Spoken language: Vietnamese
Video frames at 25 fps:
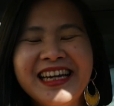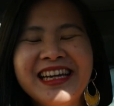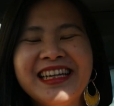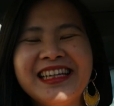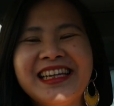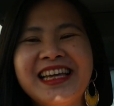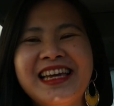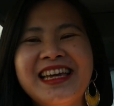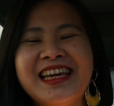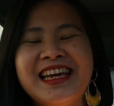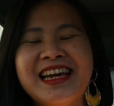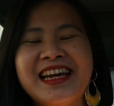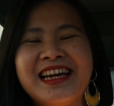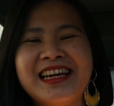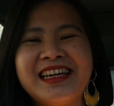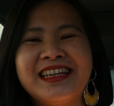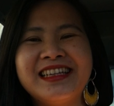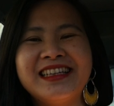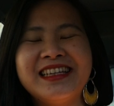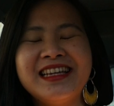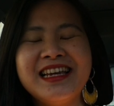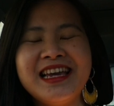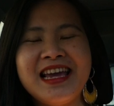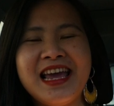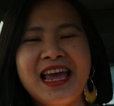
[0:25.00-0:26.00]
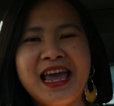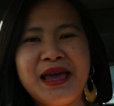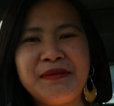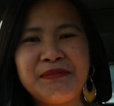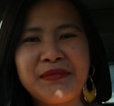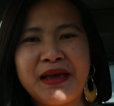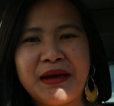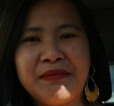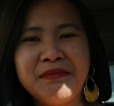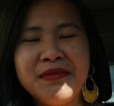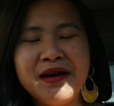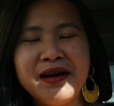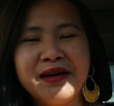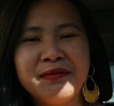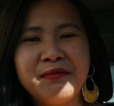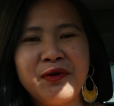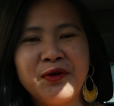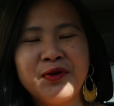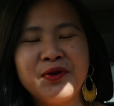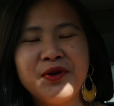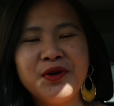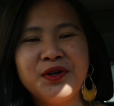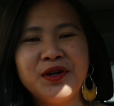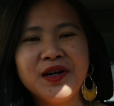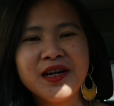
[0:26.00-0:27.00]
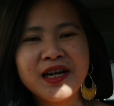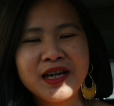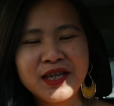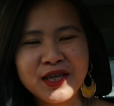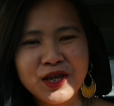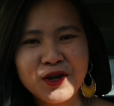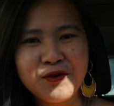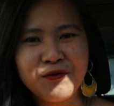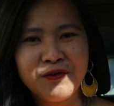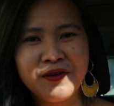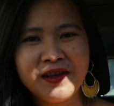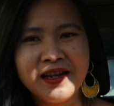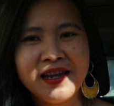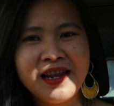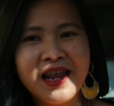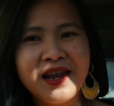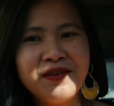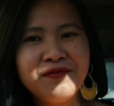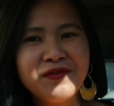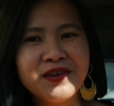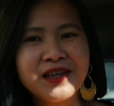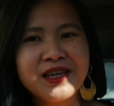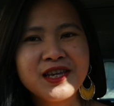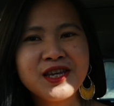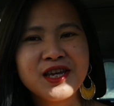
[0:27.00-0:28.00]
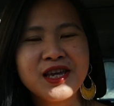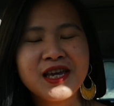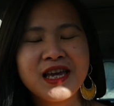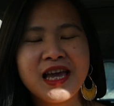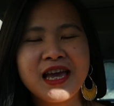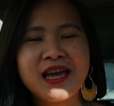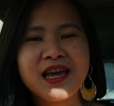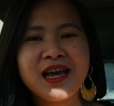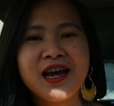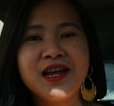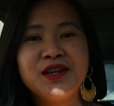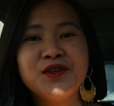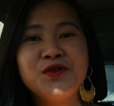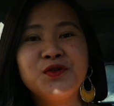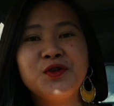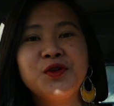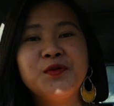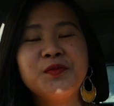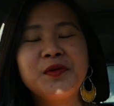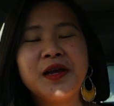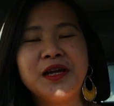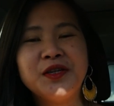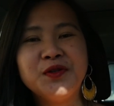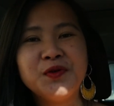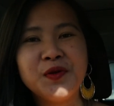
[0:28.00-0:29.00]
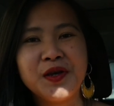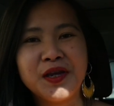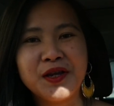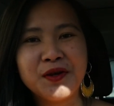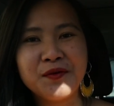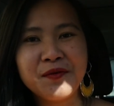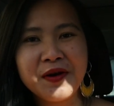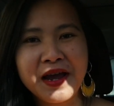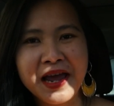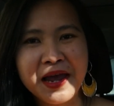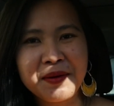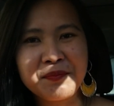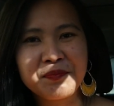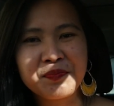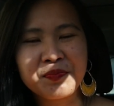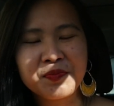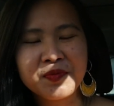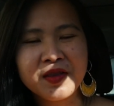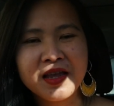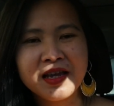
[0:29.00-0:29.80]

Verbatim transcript: Thì em cảm ơn mọi người rất là nhiều vì đã đến với cái kênh YouTube kể chuyện của em.